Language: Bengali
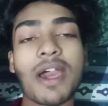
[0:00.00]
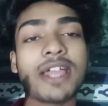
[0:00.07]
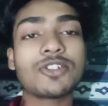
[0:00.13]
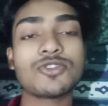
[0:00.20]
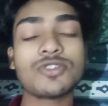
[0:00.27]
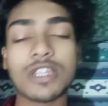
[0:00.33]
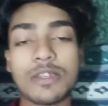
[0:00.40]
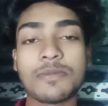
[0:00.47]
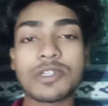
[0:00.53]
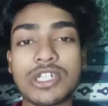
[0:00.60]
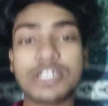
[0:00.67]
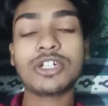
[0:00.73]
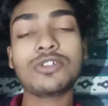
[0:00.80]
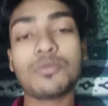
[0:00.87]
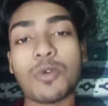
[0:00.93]
একটু সেলিব্রেশনটা
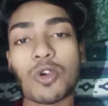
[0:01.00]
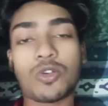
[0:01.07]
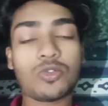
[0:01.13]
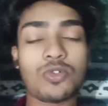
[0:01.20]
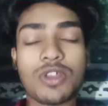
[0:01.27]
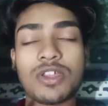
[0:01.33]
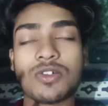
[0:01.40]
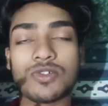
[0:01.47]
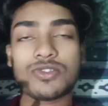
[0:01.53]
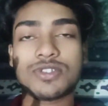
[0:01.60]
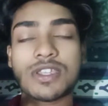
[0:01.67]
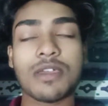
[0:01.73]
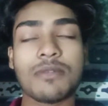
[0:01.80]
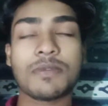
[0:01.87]
একটু বড় করেই হচ্ছে আমি